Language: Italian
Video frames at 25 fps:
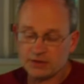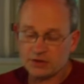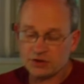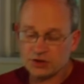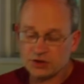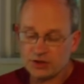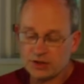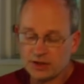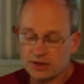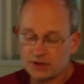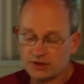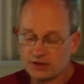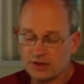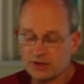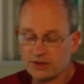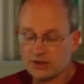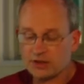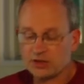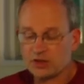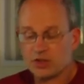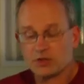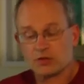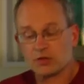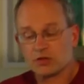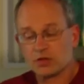città,
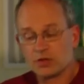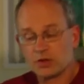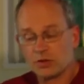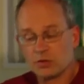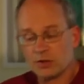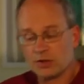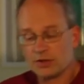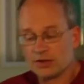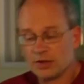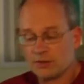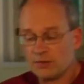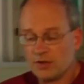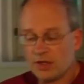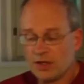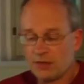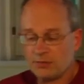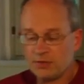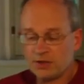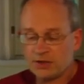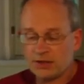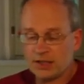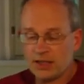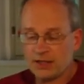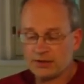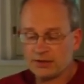750.000
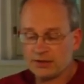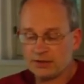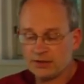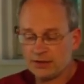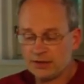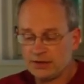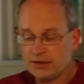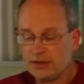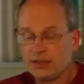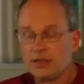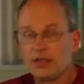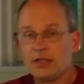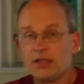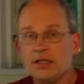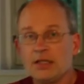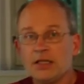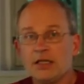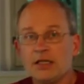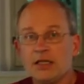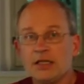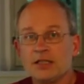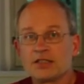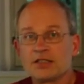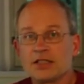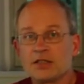abitanti,
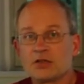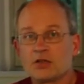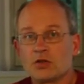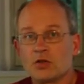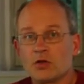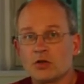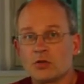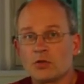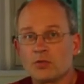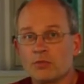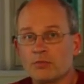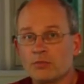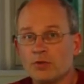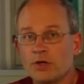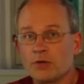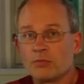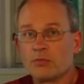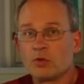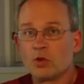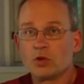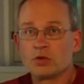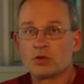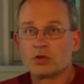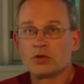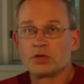è stato per
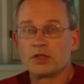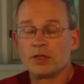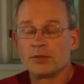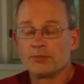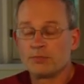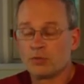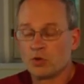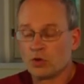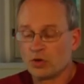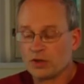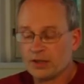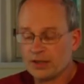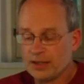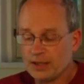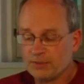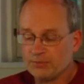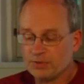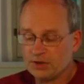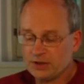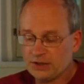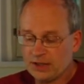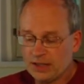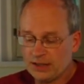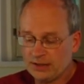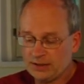molto tempo
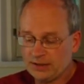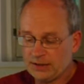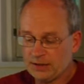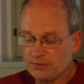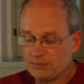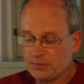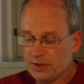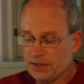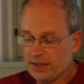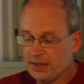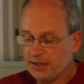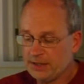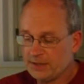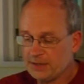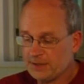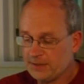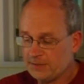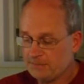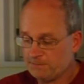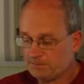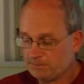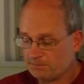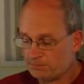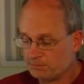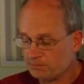capitale del
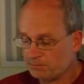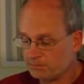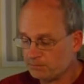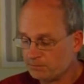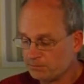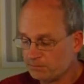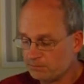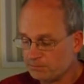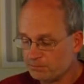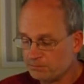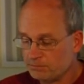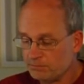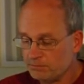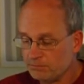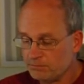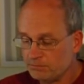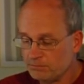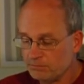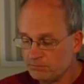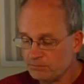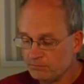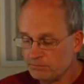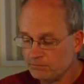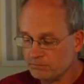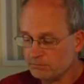paese,
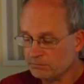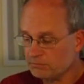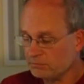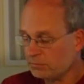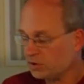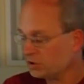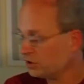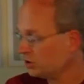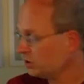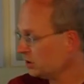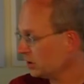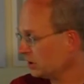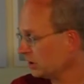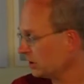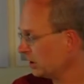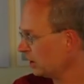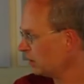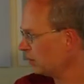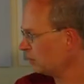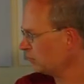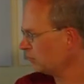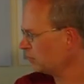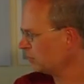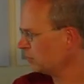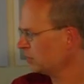per
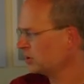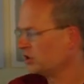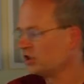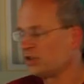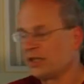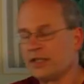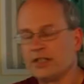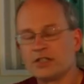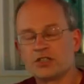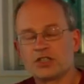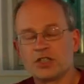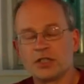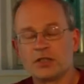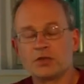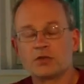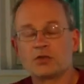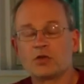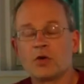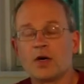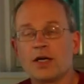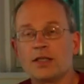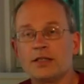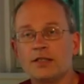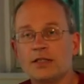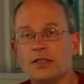circa
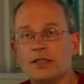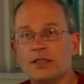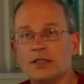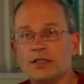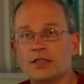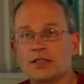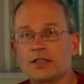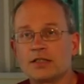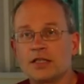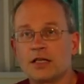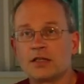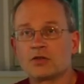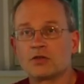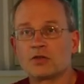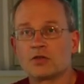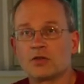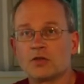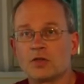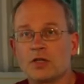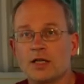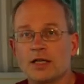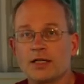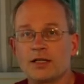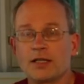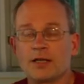600 anni è stata
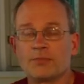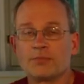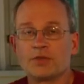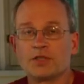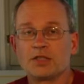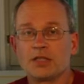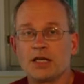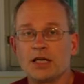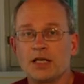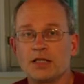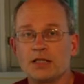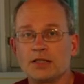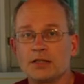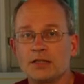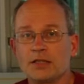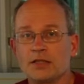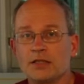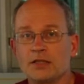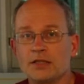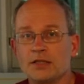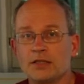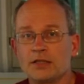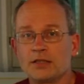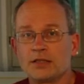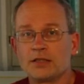la capitale
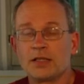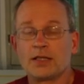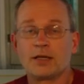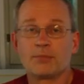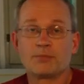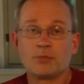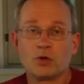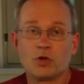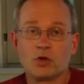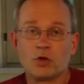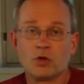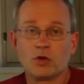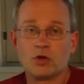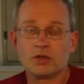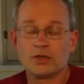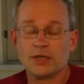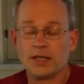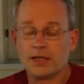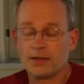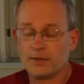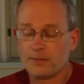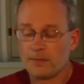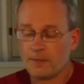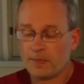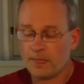eh, della
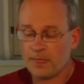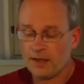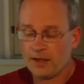Polonia